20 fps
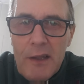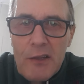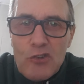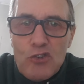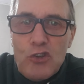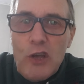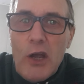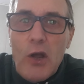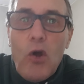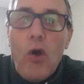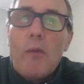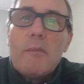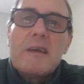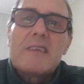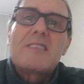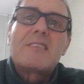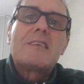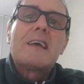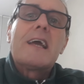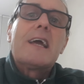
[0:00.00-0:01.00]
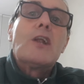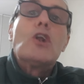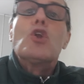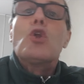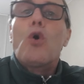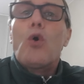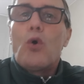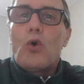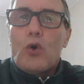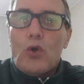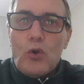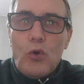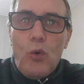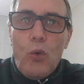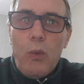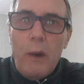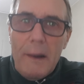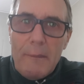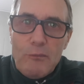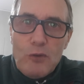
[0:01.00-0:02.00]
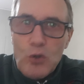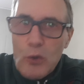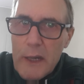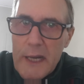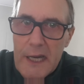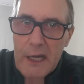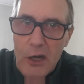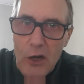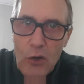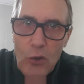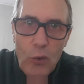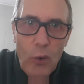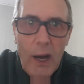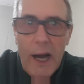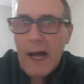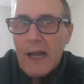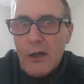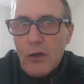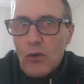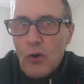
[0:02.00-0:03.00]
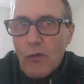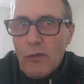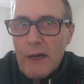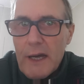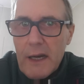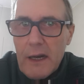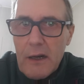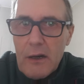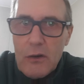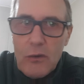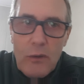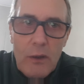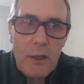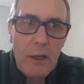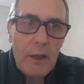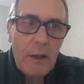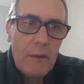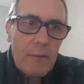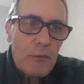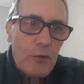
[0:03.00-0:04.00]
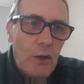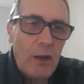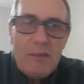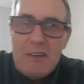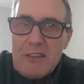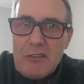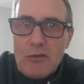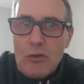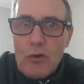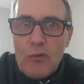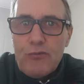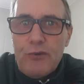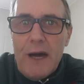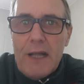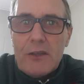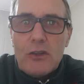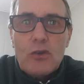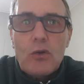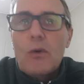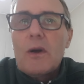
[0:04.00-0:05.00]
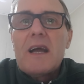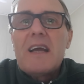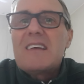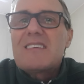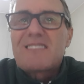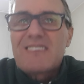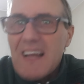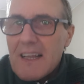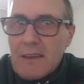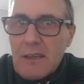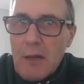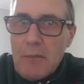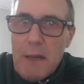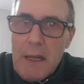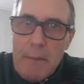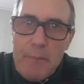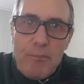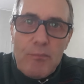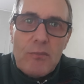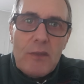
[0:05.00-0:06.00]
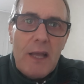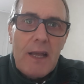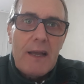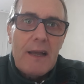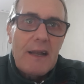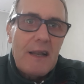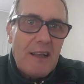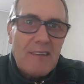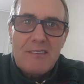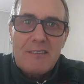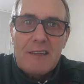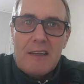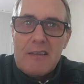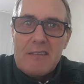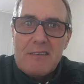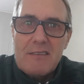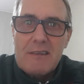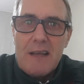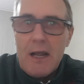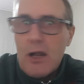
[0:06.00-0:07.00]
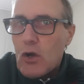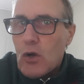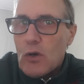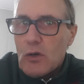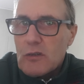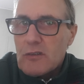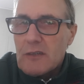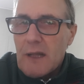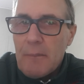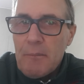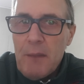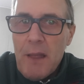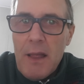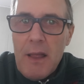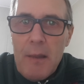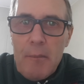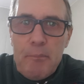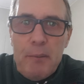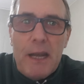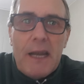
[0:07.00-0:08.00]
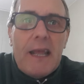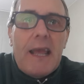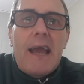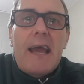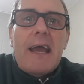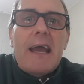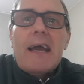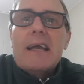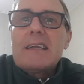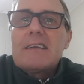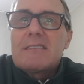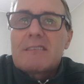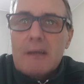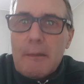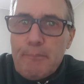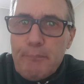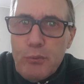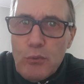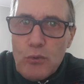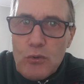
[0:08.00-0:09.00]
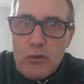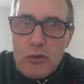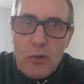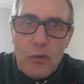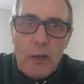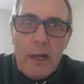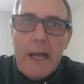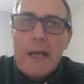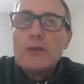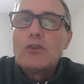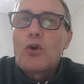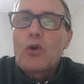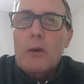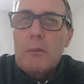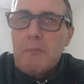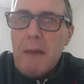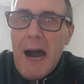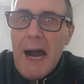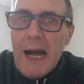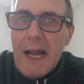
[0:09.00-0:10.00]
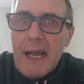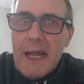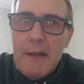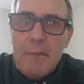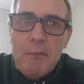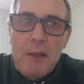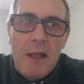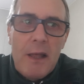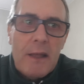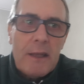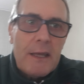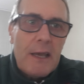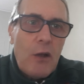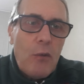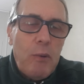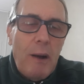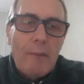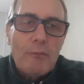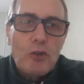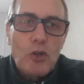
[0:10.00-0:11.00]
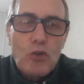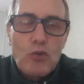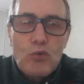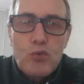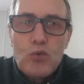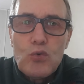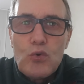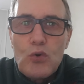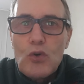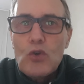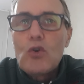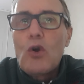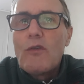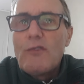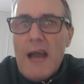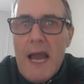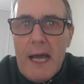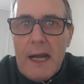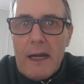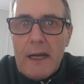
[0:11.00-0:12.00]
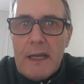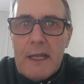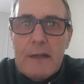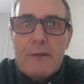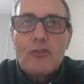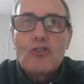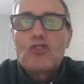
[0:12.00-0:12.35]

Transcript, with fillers: Cioè come se loro, quando erano al governo, non avessero fatto esattamente la stessa cosa. Perché è risaputo, è normale che quando tu governi